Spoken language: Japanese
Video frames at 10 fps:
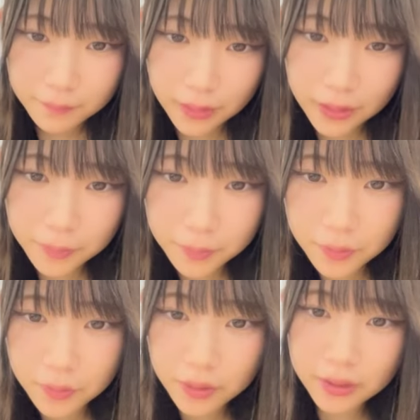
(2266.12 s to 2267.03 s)

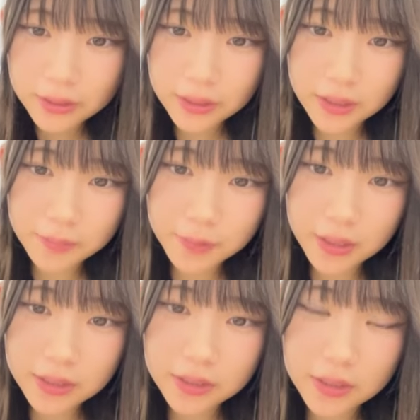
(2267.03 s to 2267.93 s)
バレーボール本格的に部
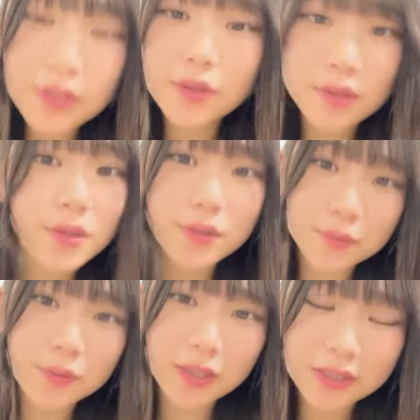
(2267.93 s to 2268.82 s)
活えそうそうそ
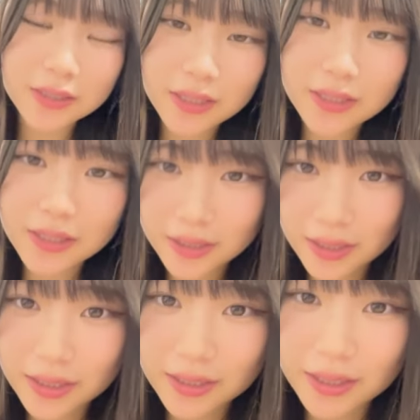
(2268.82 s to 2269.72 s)
う部活でやって
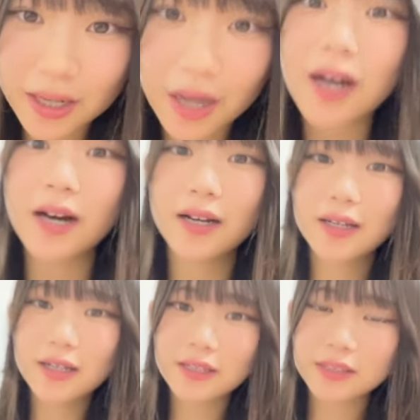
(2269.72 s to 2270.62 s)
てなんか
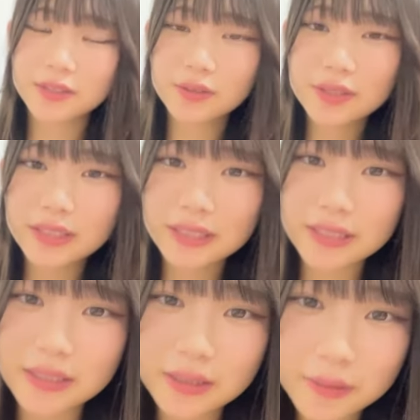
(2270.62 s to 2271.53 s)
すご
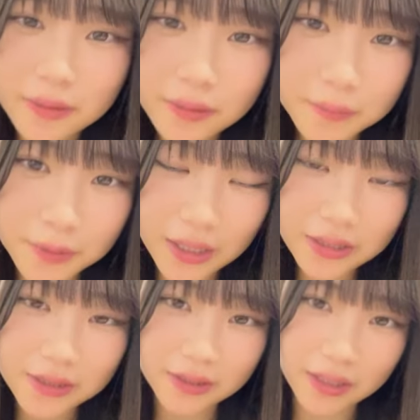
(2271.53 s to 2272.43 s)
い
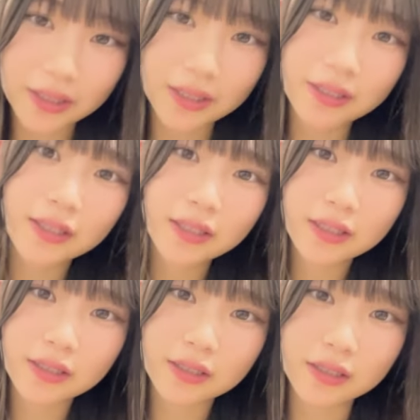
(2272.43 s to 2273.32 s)
ブラックで
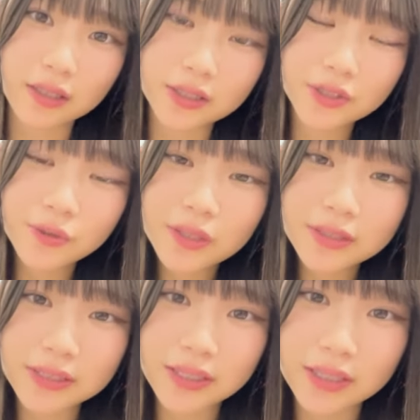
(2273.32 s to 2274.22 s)
なんか小
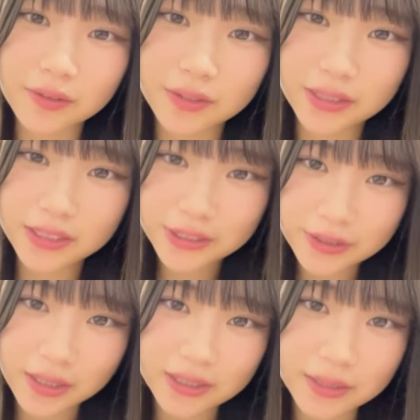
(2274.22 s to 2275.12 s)
学生なのに1
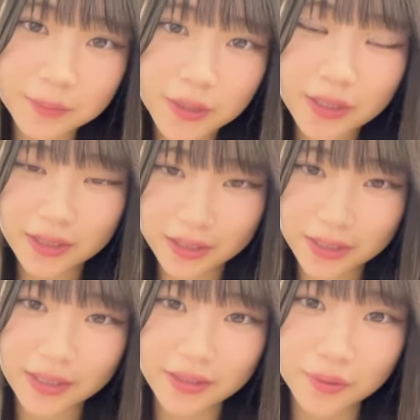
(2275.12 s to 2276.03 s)
週間全部あっ
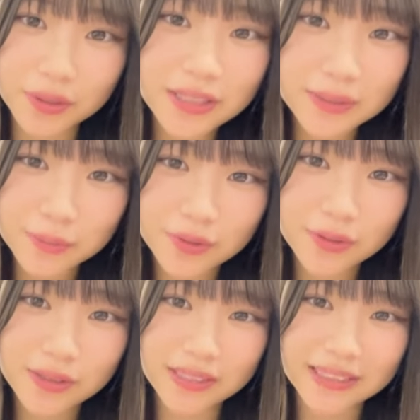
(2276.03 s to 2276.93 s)
て土日
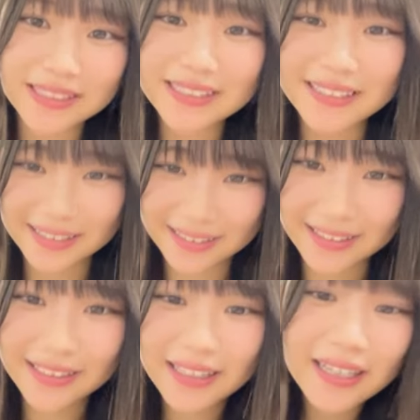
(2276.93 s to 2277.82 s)
も1日連
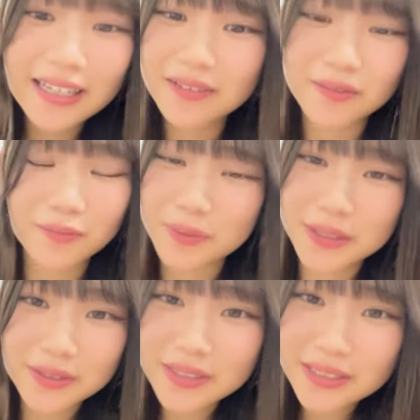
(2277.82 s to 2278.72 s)
で、うん、
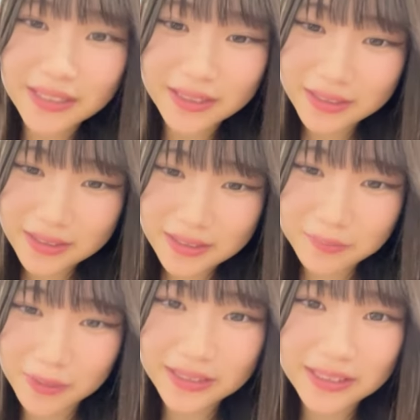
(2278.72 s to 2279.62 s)
びっくりした
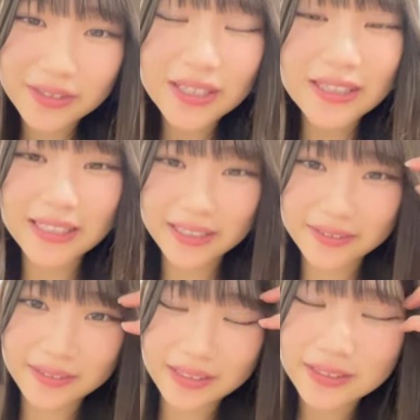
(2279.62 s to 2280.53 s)
まあ強かったけ
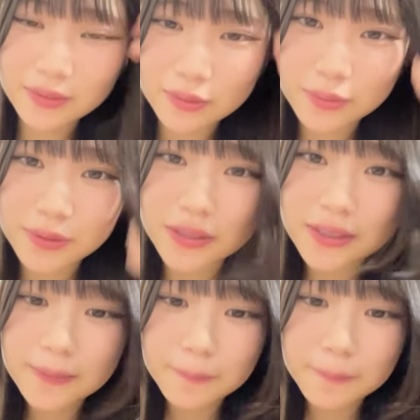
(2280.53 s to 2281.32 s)
どねその分